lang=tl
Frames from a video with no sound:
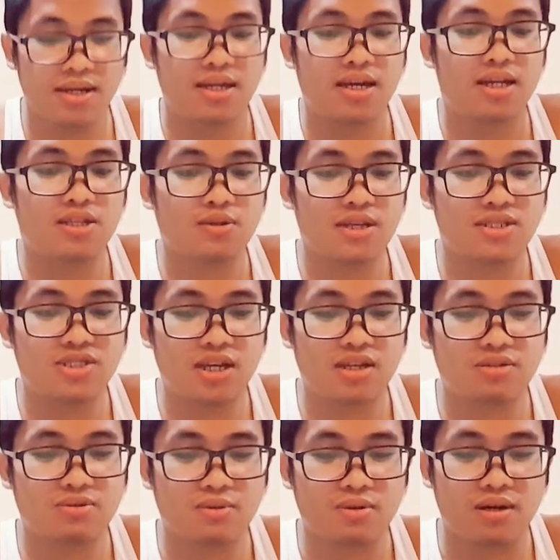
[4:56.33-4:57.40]
Ito yung
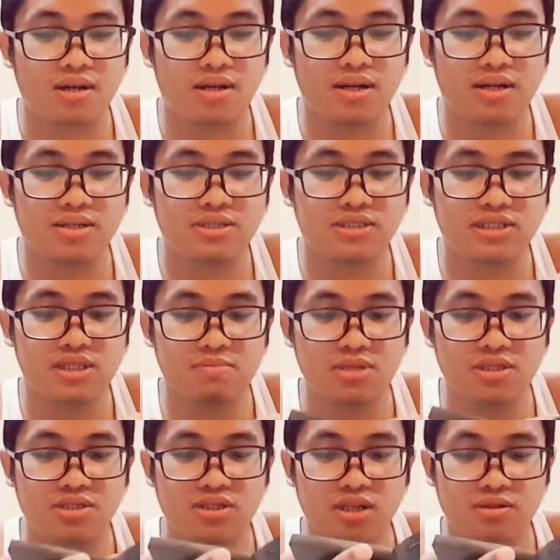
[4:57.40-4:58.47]
ejector, SIM
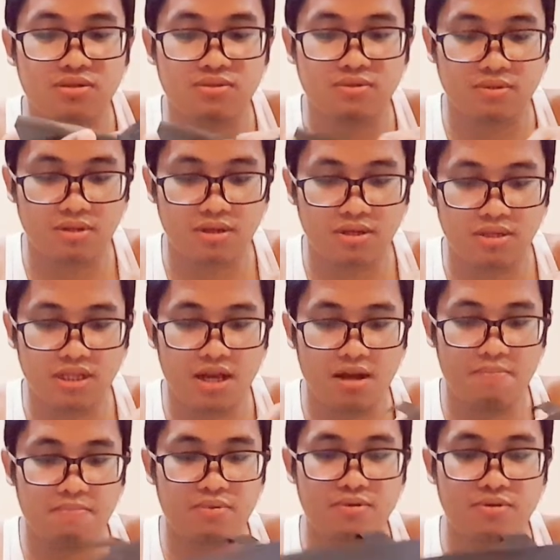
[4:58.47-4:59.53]
ejector,
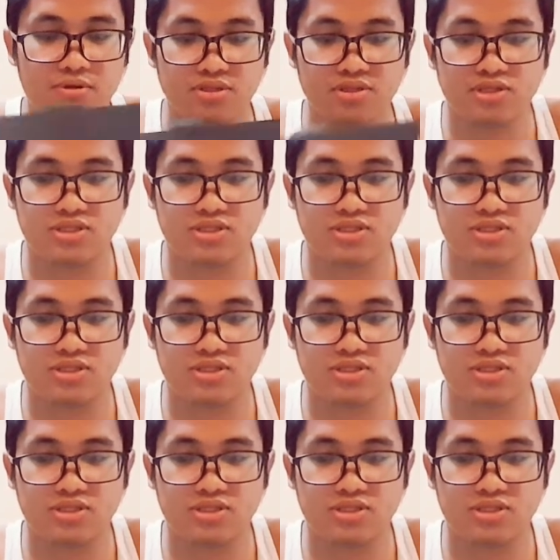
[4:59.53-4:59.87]
tapos